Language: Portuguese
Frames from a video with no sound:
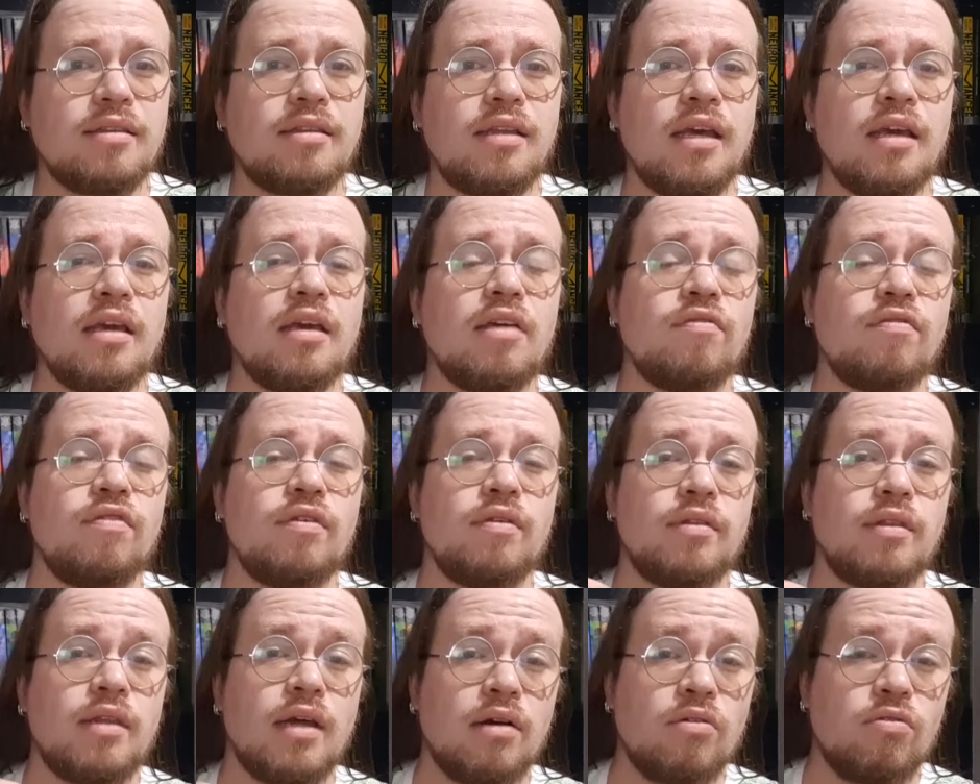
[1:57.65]
tem que
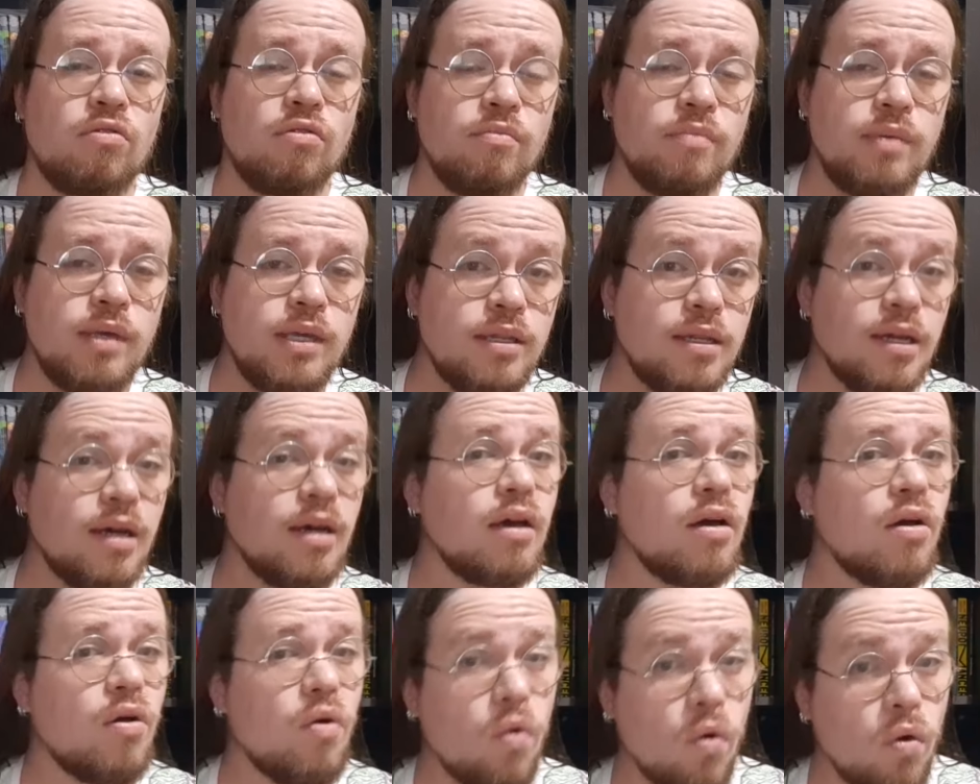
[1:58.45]
vir da comida
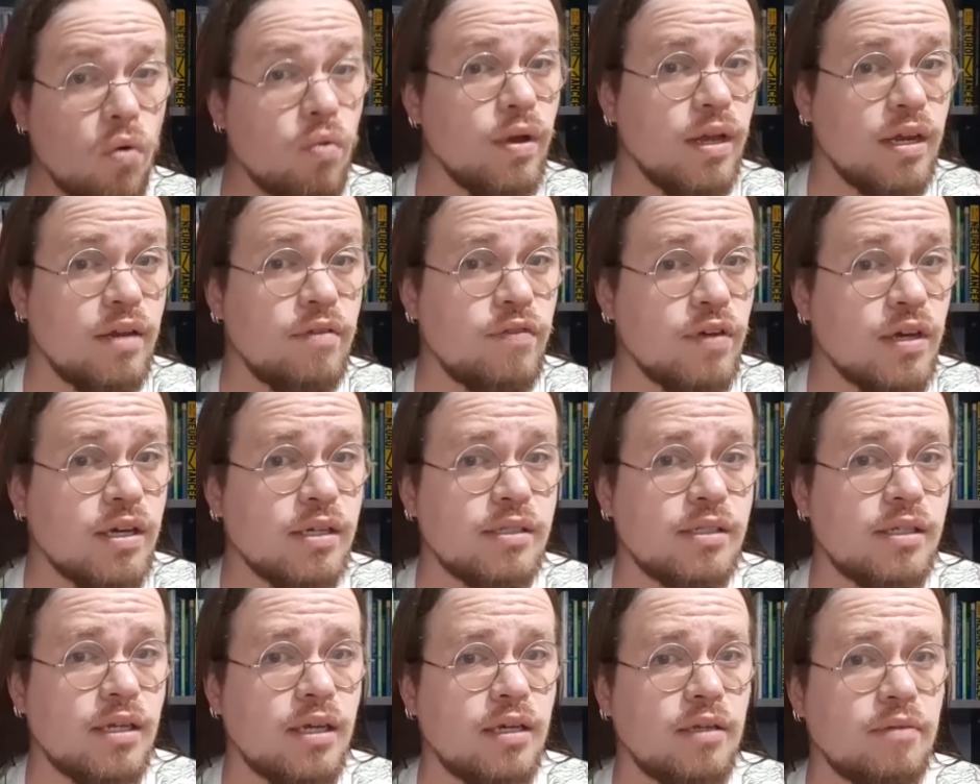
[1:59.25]
ou ele fica
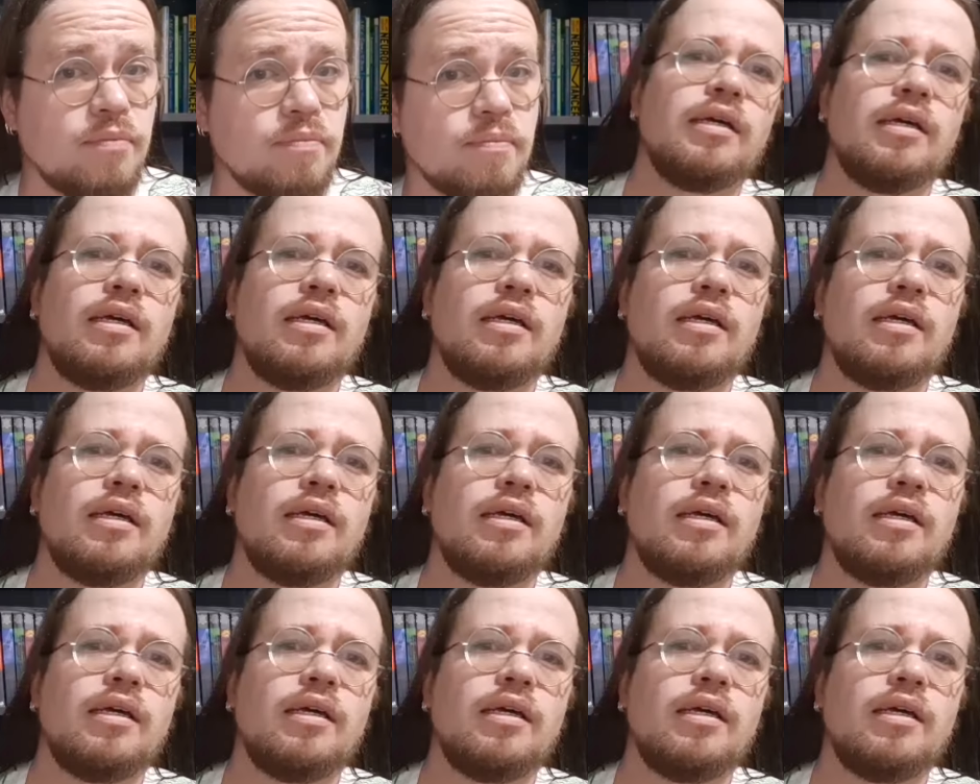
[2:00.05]
sem.